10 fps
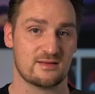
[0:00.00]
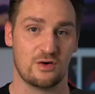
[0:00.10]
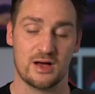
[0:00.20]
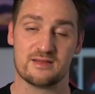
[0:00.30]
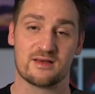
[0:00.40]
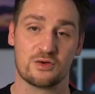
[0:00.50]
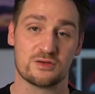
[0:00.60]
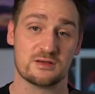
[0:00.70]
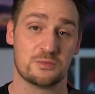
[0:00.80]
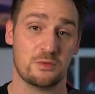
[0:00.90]
ist auch eines der
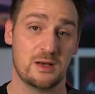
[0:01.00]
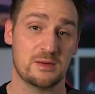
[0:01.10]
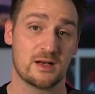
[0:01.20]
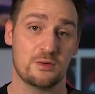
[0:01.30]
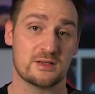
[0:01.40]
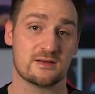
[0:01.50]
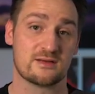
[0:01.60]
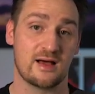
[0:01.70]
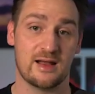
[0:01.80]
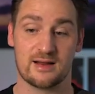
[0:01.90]
größeren Probleme, glaube ich,
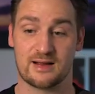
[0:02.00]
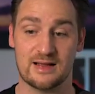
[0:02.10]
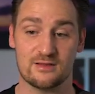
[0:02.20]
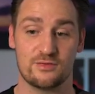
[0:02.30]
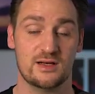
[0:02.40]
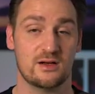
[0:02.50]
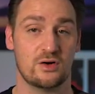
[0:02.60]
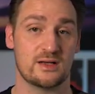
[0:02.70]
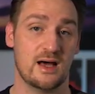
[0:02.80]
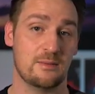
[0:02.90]
dass gerade ganz viele
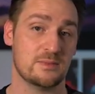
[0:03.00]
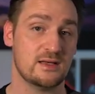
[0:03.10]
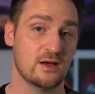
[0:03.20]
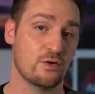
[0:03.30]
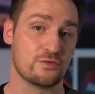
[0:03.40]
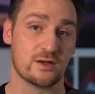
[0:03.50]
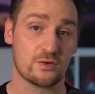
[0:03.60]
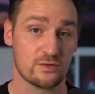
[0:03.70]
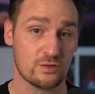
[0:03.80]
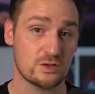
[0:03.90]
Leute haben, die auf den
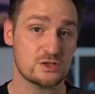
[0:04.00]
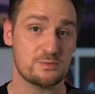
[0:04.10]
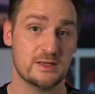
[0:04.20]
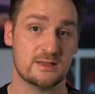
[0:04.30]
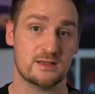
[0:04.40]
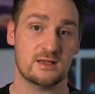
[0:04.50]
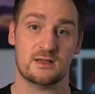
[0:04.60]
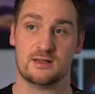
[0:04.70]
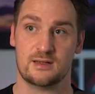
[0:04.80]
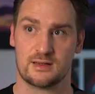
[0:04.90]
Konsolen spielen.
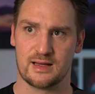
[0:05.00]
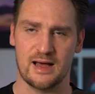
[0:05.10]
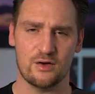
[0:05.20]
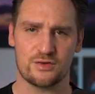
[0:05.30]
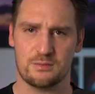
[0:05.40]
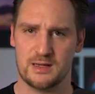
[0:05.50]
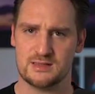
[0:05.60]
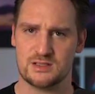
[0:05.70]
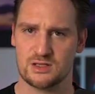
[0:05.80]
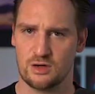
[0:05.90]
Gerade auf der
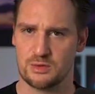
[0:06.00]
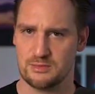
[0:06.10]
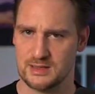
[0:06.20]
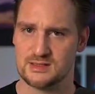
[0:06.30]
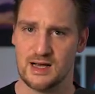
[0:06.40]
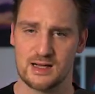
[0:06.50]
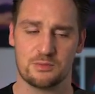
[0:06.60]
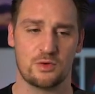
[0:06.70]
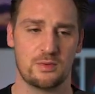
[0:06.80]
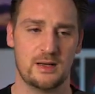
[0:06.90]
PlayStation, glaube ich, macht es arge
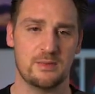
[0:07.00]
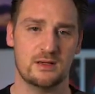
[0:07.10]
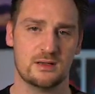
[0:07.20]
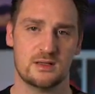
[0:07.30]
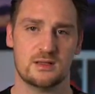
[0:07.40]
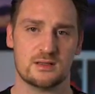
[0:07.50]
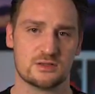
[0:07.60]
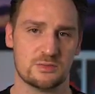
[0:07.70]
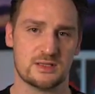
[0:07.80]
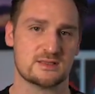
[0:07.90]
Probleme.
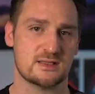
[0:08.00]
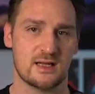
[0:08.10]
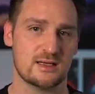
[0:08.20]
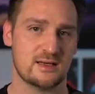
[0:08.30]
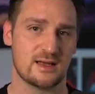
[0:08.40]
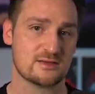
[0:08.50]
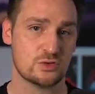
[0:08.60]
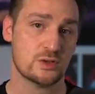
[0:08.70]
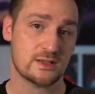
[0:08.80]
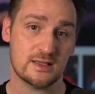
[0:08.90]
Zumindest sind da die
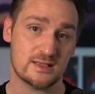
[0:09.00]
Texturen